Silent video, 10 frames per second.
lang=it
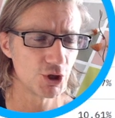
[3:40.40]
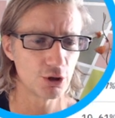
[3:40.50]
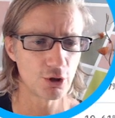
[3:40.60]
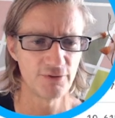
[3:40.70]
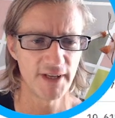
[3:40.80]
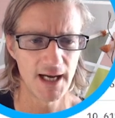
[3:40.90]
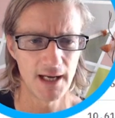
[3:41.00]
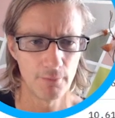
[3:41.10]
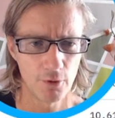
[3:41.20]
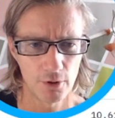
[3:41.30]

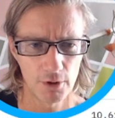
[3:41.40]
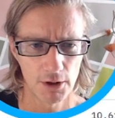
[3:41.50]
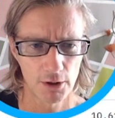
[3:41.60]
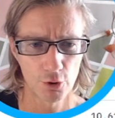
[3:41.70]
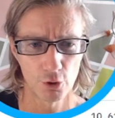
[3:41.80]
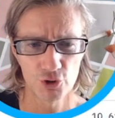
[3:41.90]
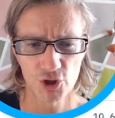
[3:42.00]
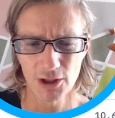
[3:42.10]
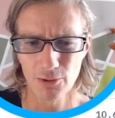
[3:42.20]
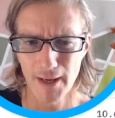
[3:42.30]
troviamo uh, con
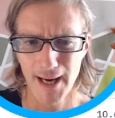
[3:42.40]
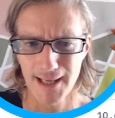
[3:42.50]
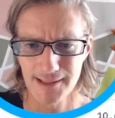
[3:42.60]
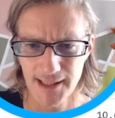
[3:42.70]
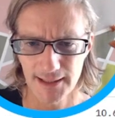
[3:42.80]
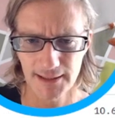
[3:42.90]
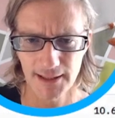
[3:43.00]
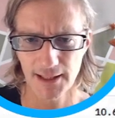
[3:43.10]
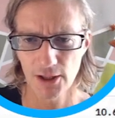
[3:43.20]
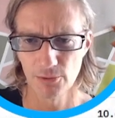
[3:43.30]
5
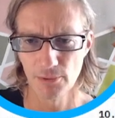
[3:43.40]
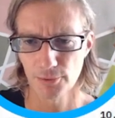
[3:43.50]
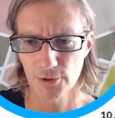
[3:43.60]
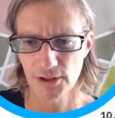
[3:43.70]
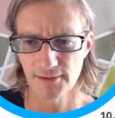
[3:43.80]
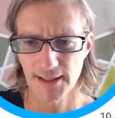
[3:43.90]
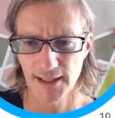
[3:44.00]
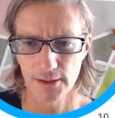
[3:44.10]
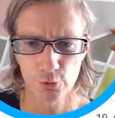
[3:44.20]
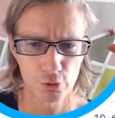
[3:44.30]
asset che come potete
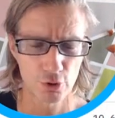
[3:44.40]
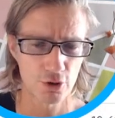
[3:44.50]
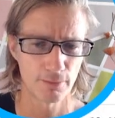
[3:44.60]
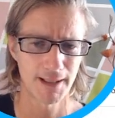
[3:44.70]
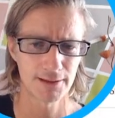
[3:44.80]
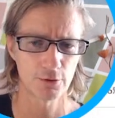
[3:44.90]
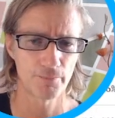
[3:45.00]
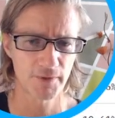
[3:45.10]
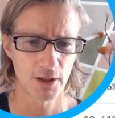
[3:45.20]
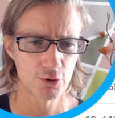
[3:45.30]
vedere tutto
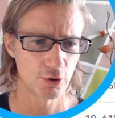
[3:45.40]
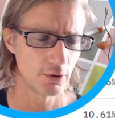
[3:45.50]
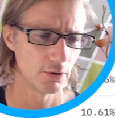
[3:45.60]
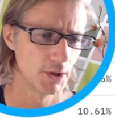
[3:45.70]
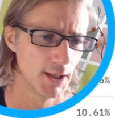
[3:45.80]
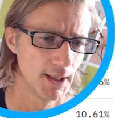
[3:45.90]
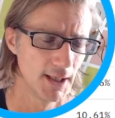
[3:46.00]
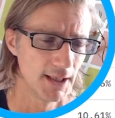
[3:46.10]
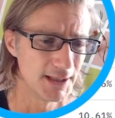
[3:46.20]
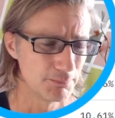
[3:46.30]
sommato sono
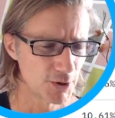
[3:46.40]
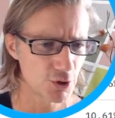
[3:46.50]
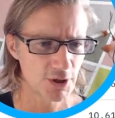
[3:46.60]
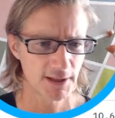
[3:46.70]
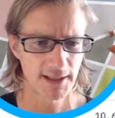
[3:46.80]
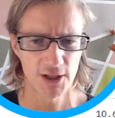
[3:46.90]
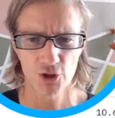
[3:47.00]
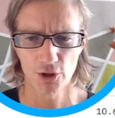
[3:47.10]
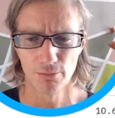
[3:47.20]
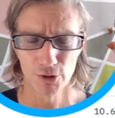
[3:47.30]
in peso
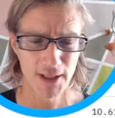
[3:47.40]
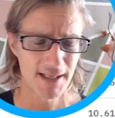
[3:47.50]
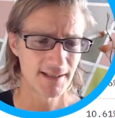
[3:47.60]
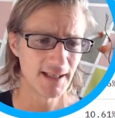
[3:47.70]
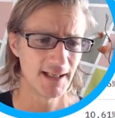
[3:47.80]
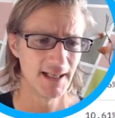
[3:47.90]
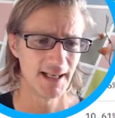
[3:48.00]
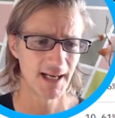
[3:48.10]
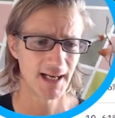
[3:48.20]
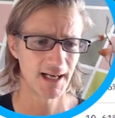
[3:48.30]
strategico modeste.
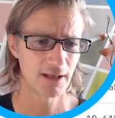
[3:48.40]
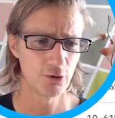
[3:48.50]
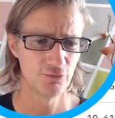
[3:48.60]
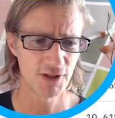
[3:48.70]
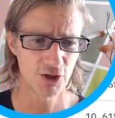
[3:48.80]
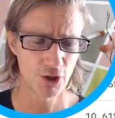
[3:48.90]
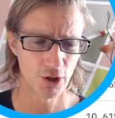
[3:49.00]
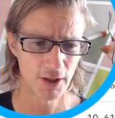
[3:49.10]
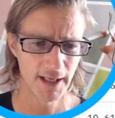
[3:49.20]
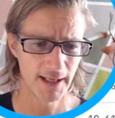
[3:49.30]
La
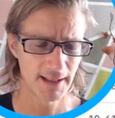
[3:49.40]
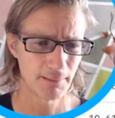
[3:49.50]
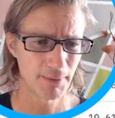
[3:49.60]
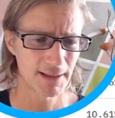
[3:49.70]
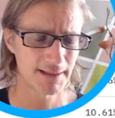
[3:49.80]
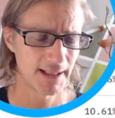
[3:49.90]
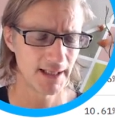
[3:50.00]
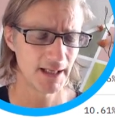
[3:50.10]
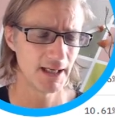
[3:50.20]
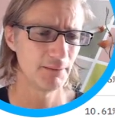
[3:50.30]
convinzione da
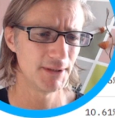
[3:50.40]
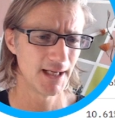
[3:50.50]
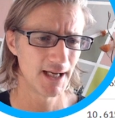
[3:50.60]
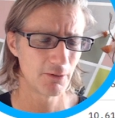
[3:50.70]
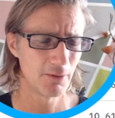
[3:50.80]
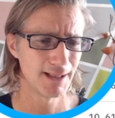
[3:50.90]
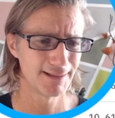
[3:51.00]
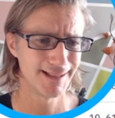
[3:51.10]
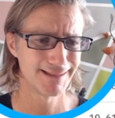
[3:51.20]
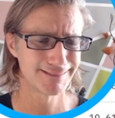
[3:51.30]
parte eh, mia è quella
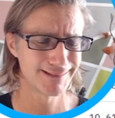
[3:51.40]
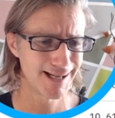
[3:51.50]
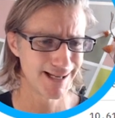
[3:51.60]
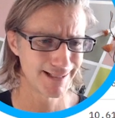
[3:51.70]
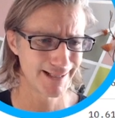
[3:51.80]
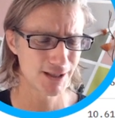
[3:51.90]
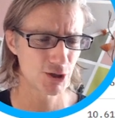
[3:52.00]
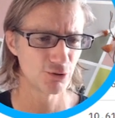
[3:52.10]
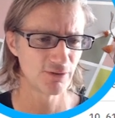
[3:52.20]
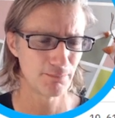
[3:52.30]
di andare a
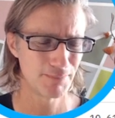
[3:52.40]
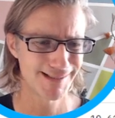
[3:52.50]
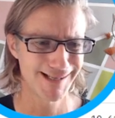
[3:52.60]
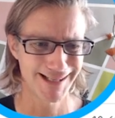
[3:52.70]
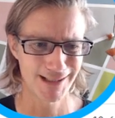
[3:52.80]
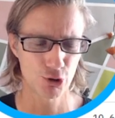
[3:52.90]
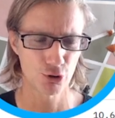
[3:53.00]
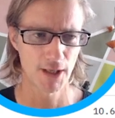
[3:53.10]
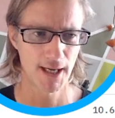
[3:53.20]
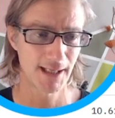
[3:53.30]
sovrappesare
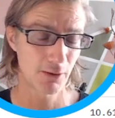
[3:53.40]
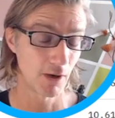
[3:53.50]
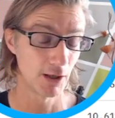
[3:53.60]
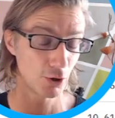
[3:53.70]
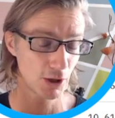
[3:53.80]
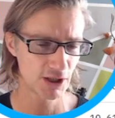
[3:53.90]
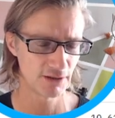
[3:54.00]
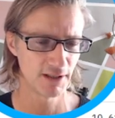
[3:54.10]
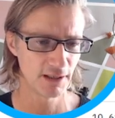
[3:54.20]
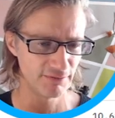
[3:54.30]
Solana qualora
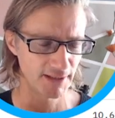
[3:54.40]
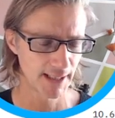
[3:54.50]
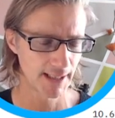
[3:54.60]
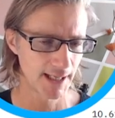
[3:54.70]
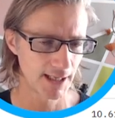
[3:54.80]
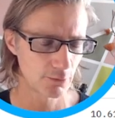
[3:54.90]
si verificherà